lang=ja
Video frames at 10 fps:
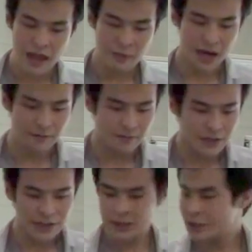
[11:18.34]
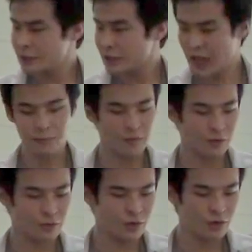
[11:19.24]
えまあ、ツイートの
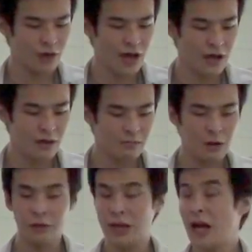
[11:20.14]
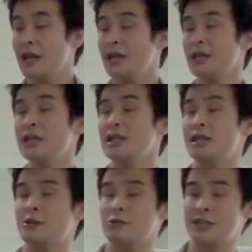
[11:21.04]
タイプというのは、まあ、これが
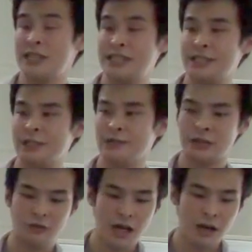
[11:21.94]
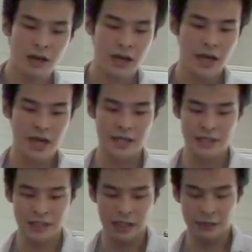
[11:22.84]
非公式リツイートなのか返
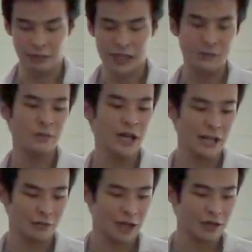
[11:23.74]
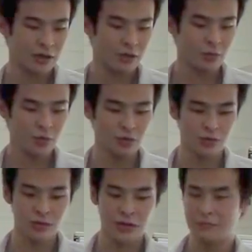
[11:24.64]
信なのかリプライなのかっていうもの
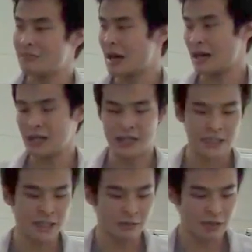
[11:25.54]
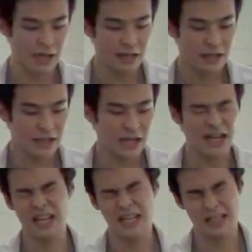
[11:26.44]
をまあ、10で
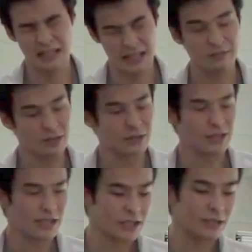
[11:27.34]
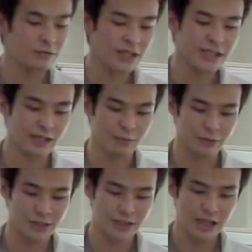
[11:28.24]
あそうですね10でつけたも
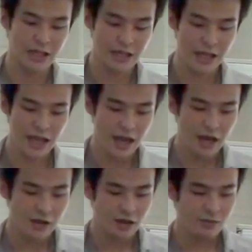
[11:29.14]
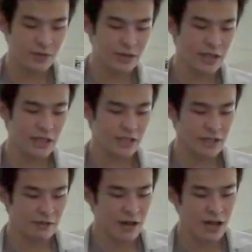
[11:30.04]
のですで空文に関
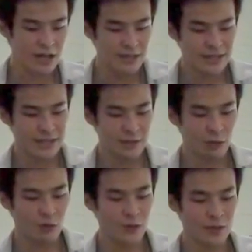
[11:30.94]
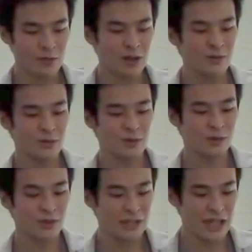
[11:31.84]
しては自身のコメントが付
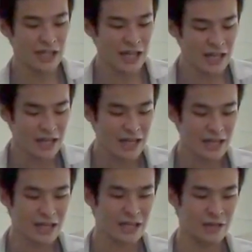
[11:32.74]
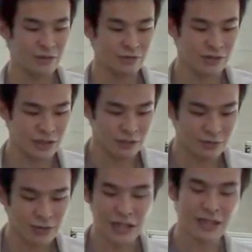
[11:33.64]
属していない引用
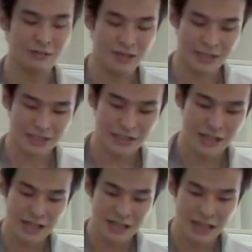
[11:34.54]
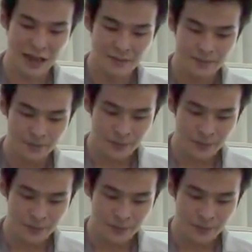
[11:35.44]
ツイートとなっていますで